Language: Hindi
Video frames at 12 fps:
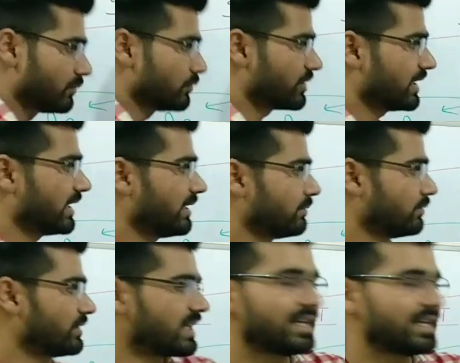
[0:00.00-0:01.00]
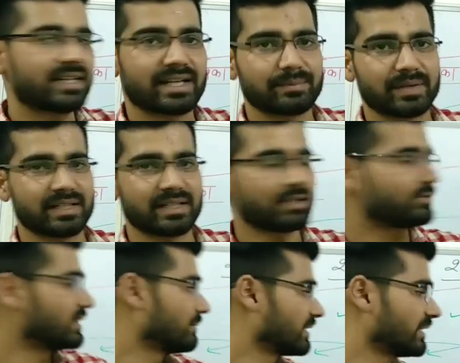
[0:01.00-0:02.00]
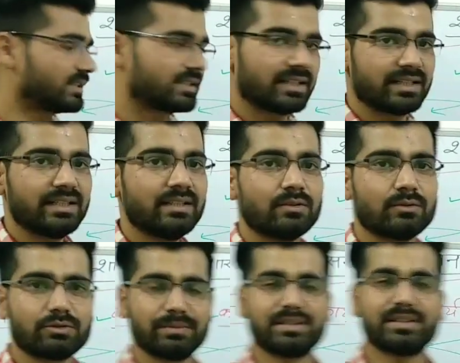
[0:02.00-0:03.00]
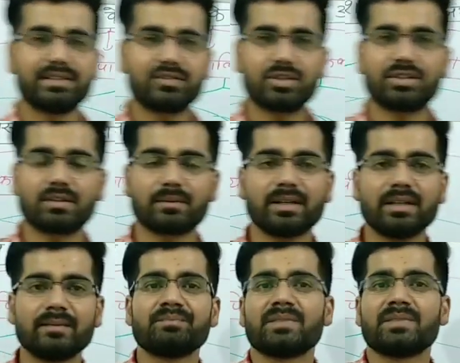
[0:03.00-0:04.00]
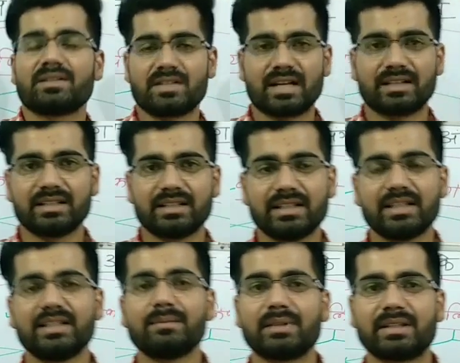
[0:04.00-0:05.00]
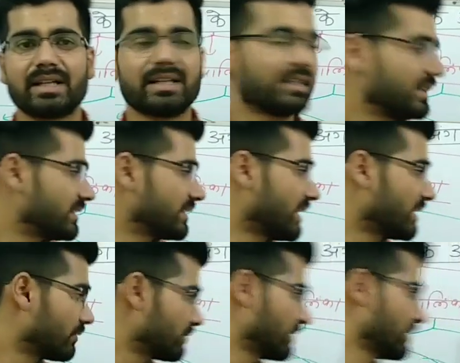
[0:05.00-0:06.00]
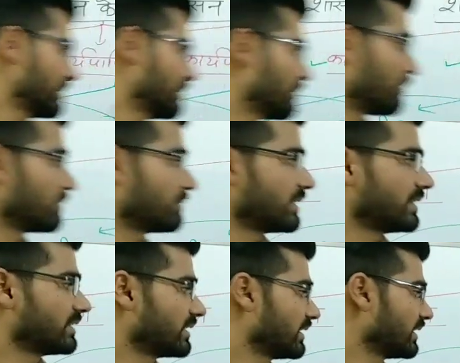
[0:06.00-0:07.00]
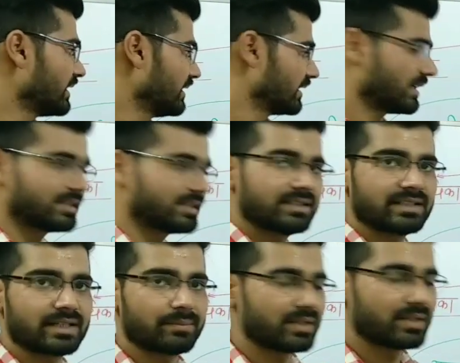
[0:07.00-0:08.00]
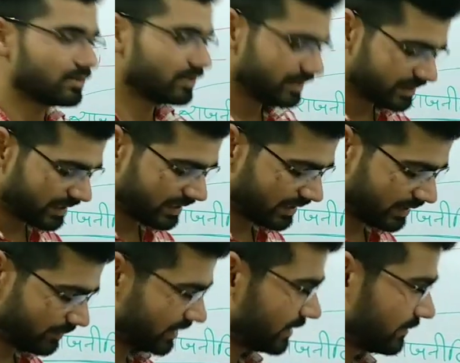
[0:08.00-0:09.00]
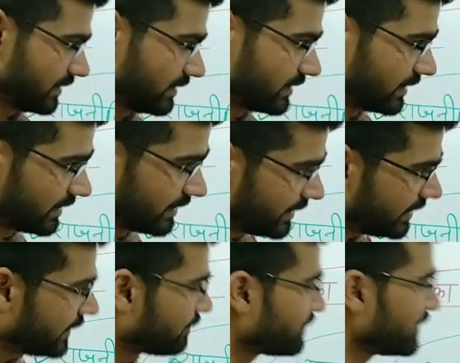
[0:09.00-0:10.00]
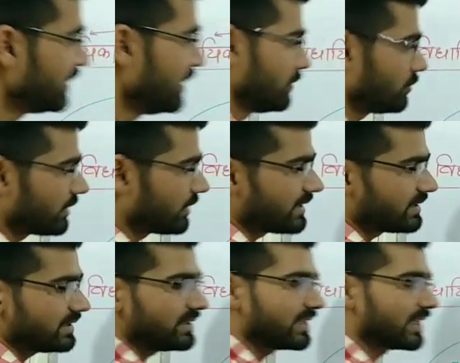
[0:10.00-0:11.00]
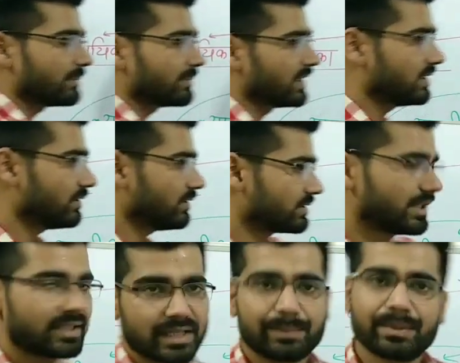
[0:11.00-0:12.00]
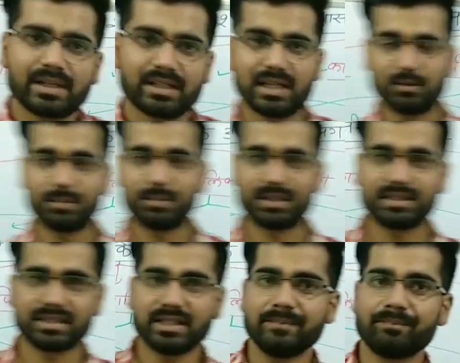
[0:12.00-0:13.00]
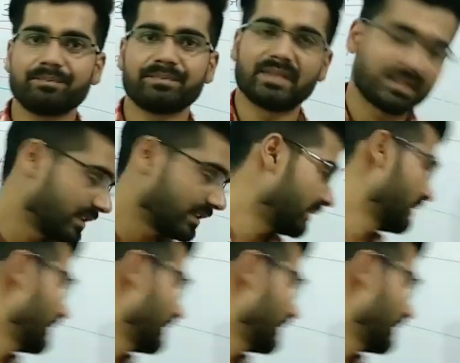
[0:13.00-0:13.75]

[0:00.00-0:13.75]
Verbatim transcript: पूछेगा वो स्थायी कार्यपालिका उसकी मदद करेगी उस विशेष क्षेत्र में जानने के लिए बताने के लिए सारा कुछ किस कौन मदद करेगा राजनीतिक कार्यपालिका को स्थायी कार्यपालिका मदद करेगी ठीक है तो राजनीतिक कार्यपालिका और स्थायी कार्यपालिका आपको पता चला ठीक